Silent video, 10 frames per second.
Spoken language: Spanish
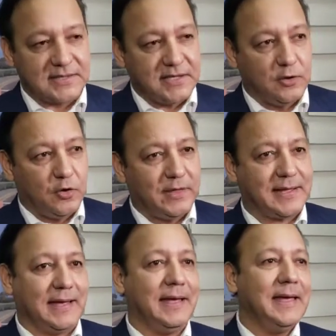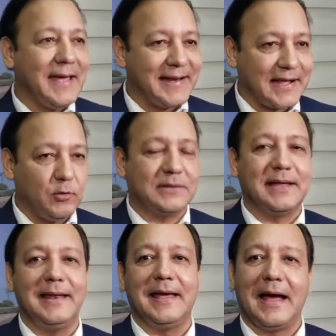sino de que el que no
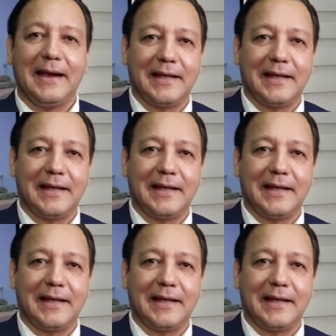esté ilegal,